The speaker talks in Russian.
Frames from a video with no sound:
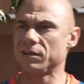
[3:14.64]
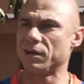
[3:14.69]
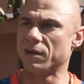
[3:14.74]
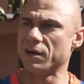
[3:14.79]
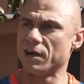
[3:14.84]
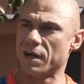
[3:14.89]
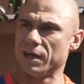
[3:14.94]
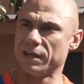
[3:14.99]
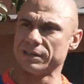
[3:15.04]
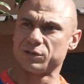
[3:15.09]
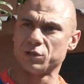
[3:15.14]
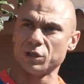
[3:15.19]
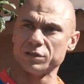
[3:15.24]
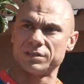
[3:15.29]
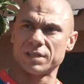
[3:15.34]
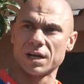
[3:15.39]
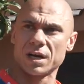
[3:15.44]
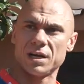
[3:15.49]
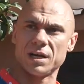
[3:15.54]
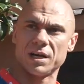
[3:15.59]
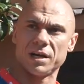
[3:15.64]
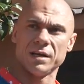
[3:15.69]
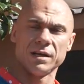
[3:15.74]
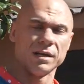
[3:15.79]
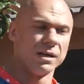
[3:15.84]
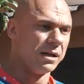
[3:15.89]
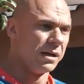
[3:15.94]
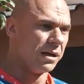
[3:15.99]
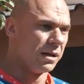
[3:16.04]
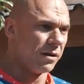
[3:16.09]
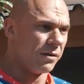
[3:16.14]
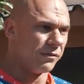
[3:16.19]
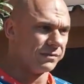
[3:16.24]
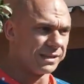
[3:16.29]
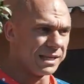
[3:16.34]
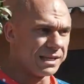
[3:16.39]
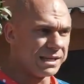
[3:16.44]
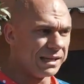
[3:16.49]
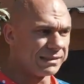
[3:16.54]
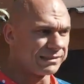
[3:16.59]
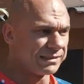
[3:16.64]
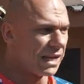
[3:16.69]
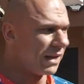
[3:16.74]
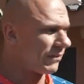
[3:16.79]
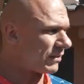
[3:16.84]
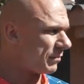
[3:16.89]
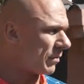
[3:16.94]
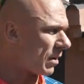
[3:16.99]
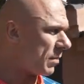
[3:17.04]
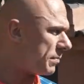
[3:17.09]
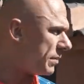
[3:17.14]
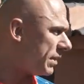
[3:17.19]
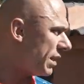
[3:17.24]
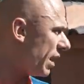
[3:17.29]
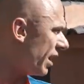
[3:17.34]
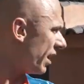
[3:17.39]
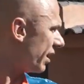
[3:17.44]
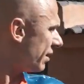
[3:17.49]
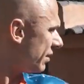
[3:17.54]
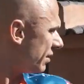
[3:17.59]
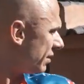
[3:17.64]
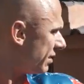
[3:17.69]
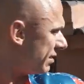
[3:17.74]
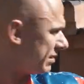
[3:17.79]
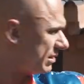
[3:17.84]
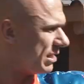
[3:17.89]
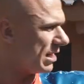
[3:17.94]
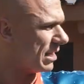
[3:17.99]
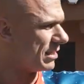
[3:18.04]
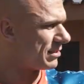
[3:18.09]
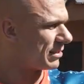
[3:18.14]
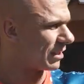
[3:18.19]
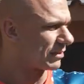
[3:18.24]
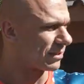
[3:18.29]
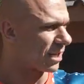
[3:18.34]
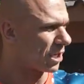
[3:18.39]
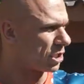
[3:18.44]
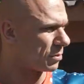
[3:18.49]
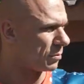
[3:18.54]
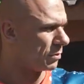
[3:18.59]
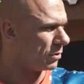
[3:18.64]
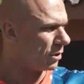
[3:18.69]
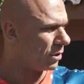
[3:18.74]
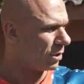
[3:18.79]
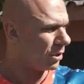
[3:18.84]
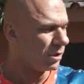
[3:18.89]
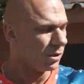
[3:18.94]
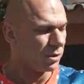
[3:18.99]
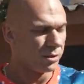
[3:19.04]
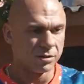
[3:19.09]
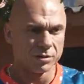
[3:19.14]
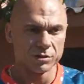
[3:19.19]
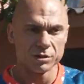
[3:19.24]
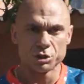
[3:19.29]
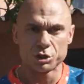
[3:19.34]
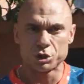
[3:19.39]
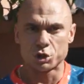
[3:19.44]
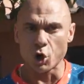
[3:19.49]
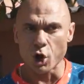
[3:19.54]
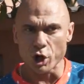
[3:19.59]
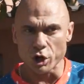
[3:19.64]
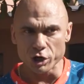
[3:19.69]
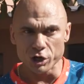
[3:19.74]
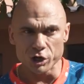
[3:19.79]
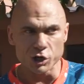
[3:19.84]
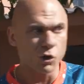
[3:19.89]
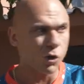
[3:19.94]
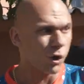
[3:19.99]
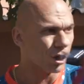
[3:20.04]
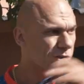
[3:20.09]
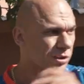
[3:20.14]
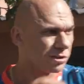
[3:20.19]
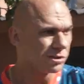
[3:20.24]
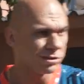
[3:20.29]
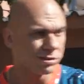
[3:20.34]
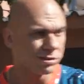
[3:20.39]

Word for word: а, с той стороны заезд для автомобиля. Здесь, так скажем, черный ход.